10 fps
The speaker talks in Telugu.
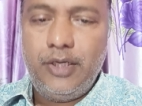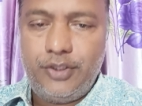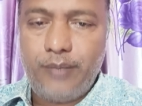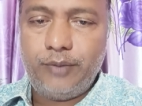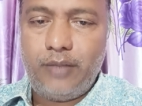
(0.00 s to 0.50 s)

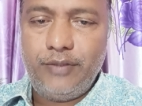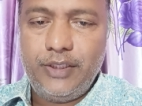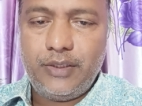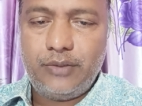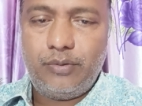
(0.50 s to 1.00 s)
చెప్తారు
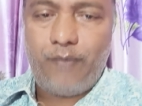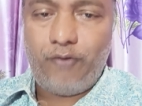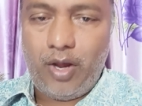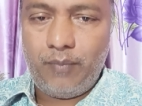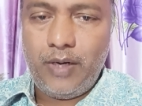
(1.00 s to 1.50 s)
విదేశస్తులు ఆ
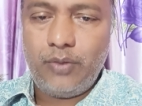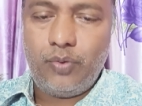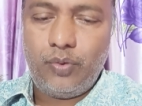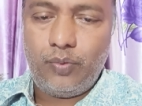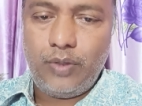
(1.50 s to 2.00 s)
ఫార్ములాను
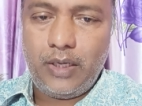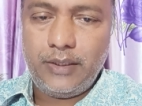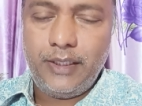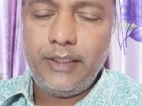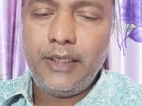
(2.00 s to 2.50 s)
కొనుక్కుంటారు
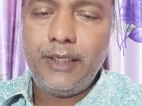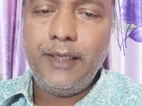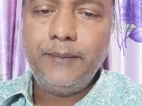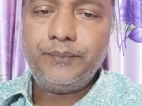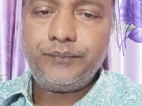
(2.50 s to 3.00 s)
అది ఏంటంటే
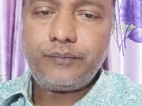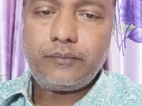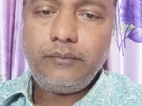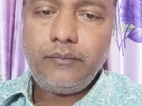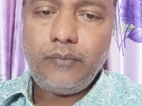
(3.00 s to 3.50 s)

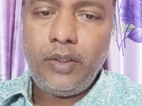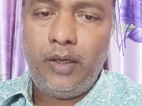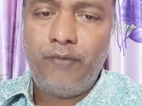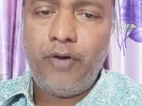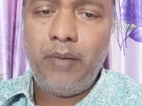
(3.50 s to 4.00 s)

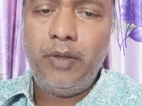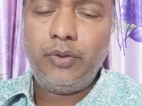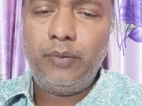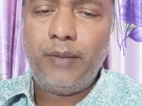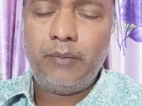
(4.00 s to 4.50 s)
ఆ
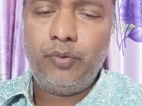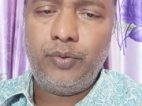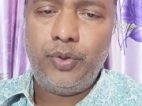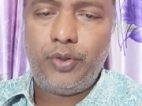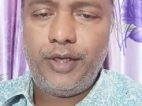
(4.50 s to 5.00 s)
ఫార్ములాతో మనము
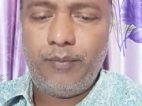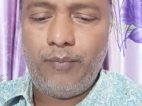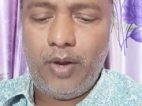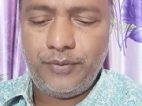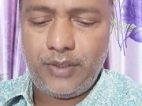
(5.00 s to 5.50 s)
న్యూక్లియర్
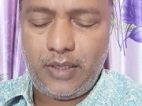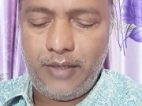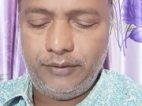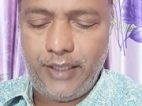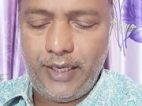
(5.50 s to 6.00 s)
బాంబ్స్
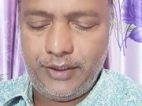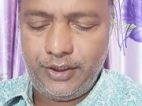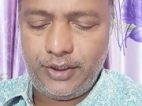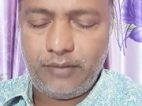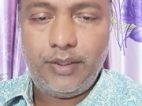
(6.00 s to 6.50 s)
అట్లాంటివి తయారు
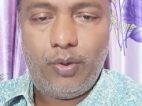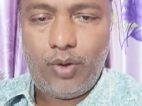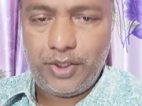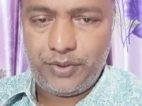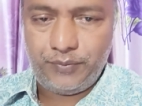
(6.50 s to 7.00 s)
చేసేటువంటి
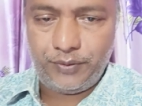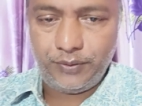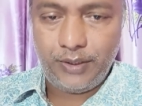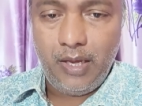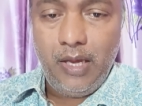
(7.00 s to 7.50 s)
అవకాశం
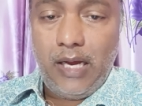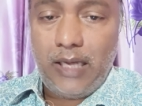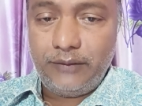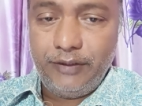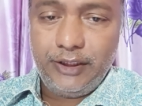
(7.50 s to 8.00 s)
ఉంటుంది
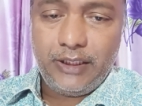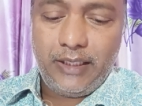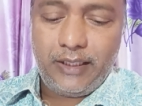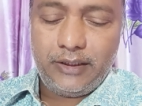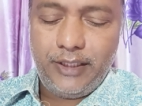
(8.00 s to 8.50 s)
అది
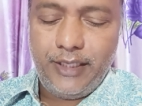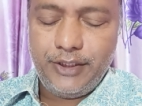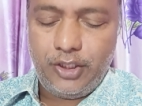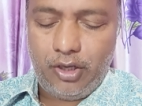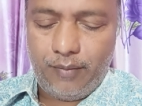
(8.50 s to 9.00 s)
విదేశాలకు వెళ్తే
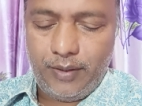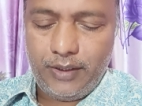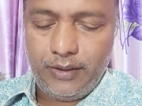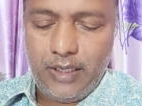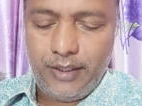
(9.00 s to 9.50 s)
డేంజర్ కాబట్టి
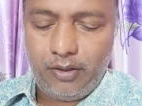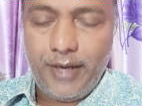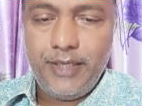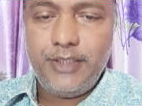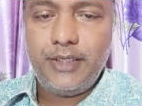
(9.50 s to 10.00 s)
దాన్ని రా
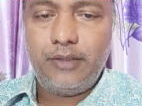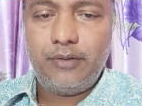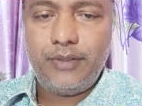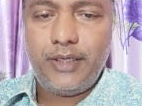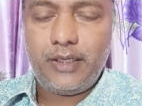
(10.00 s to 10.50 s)

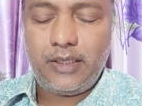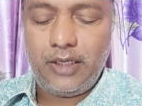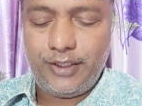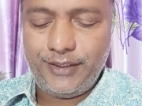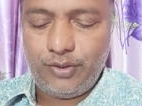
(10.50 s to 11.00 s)
ఏజెంట్లు ఏ
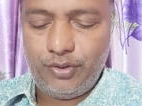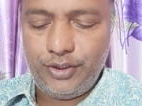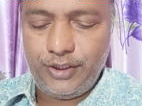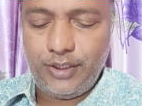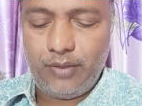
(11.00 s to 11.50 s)
రకంగా ట్రేస్ అవుట్
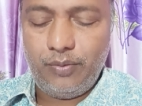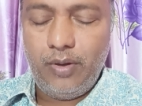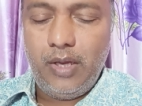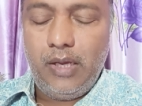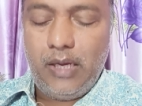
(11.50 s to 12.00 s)
చేశారు
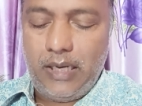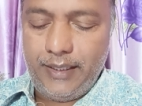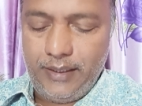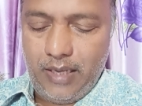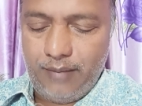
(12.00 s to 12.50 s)

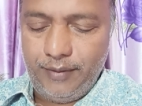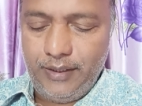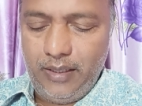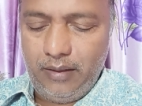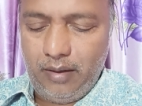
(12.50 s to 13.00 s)
అనే దాని మీద
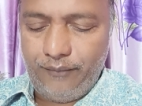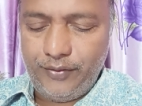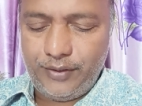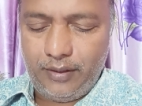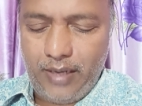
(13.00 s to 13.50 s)

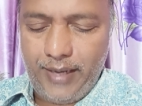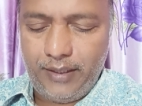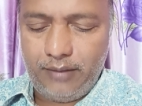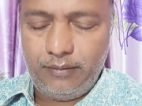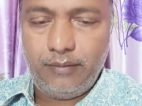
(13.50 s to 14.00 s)
ఆఫీసర్
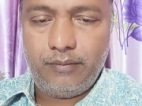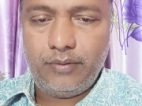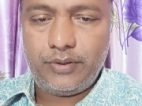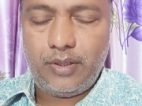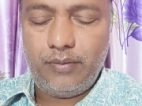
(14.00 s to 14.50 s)
నాయక్
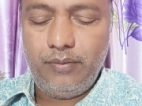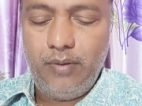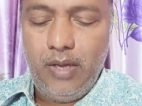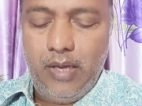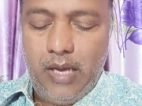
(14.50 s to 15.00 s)
వస్తాడు
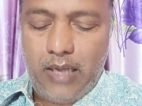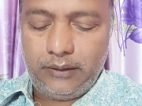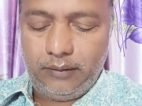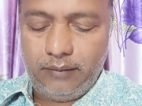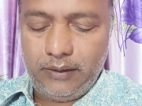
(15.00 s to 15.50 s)
ఆ
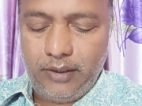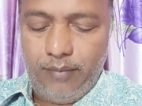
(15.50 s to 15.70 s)
తర్వాత